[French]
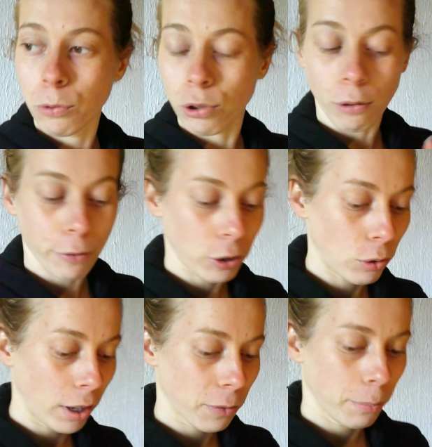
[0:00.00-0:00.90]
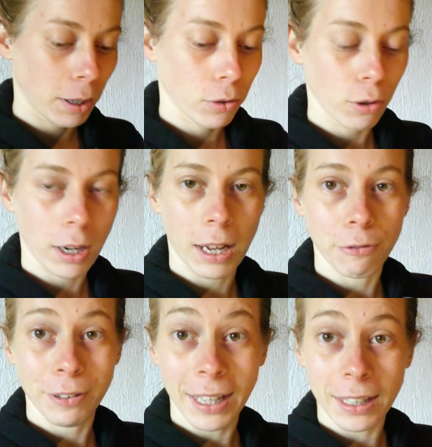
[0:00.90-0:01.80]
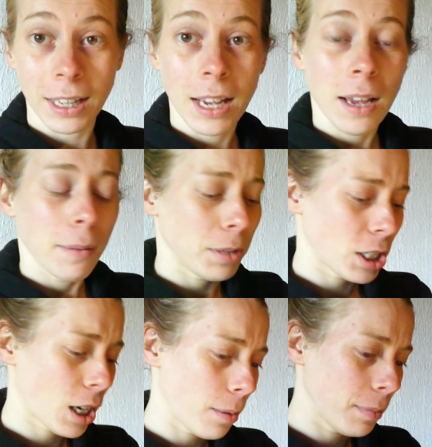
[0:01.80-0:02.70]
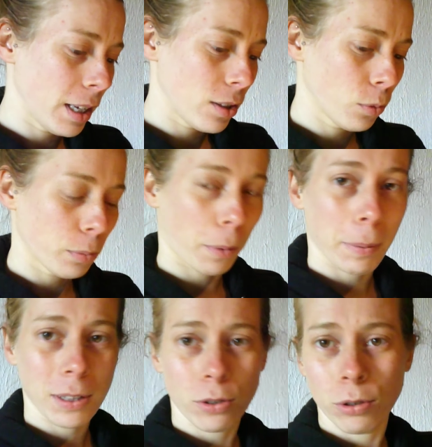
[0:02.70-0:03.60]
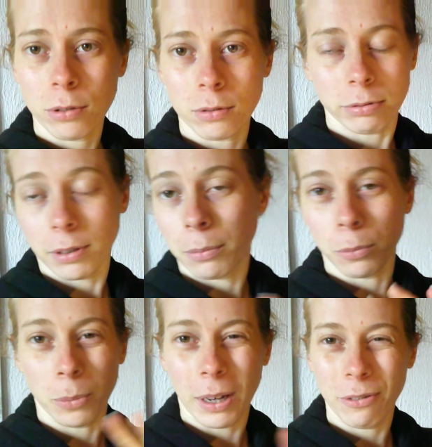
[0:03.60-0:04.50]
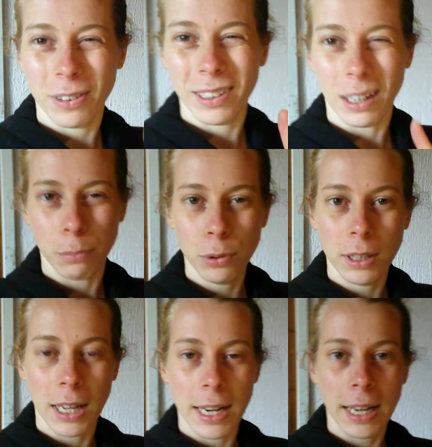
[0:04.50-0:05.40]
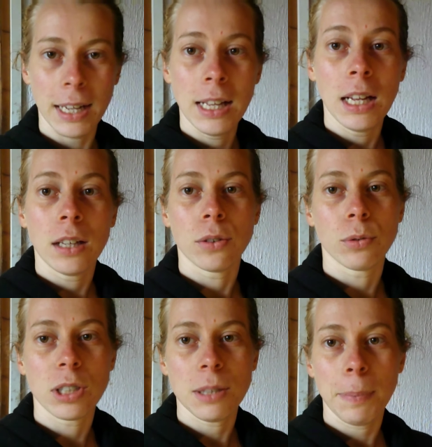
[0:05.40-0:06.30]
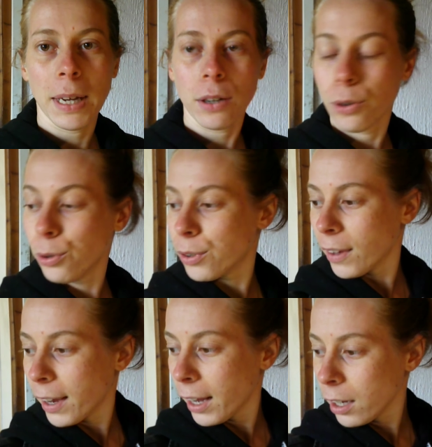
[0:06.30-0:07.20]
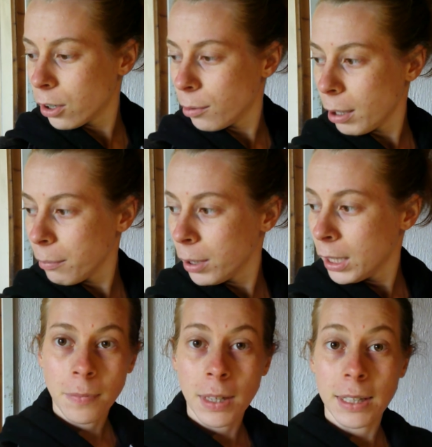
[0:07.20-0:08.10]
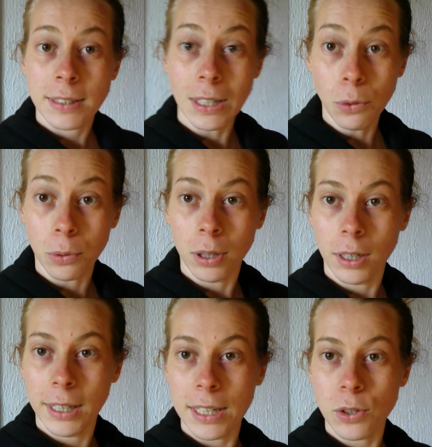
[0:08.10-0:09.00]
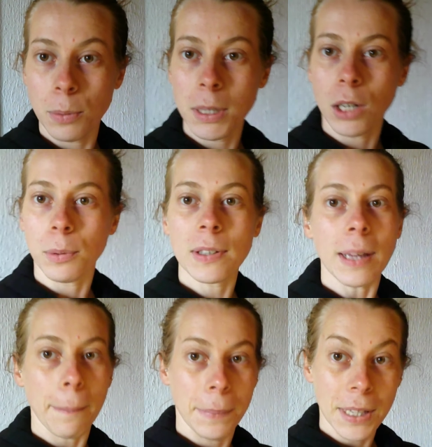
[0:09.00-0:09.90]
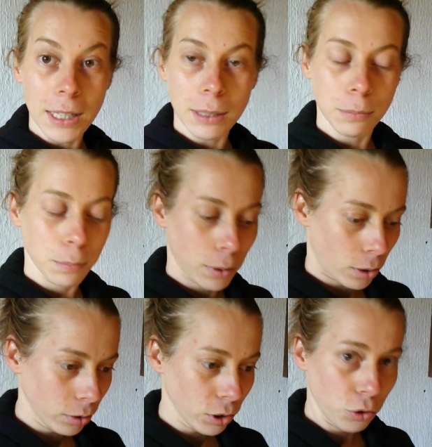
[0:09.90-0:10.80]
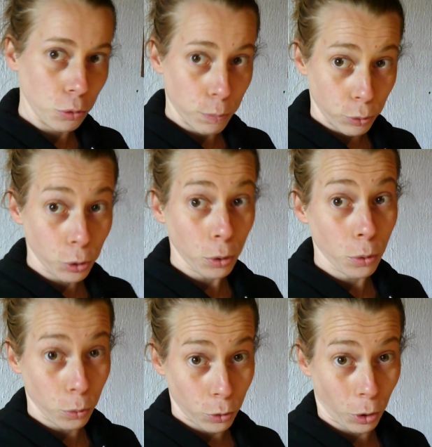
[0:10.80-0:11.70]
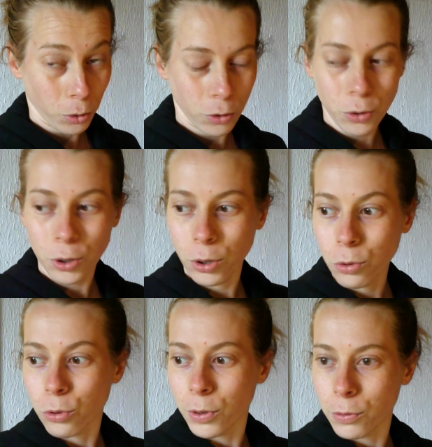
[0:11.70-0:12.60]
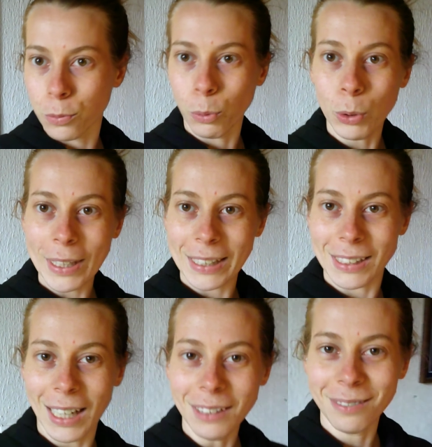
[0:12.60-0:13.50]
Je suis en face de la, de la fenêtre, mais j'ai quand même des ombres parce que... bon, bref, c'est un peu une galère. Donc j'espère que ça ira quand même. Sinon, les semis commencent à bien prendre. Je suis plutôt contente. Donc je vais vous montrer ça.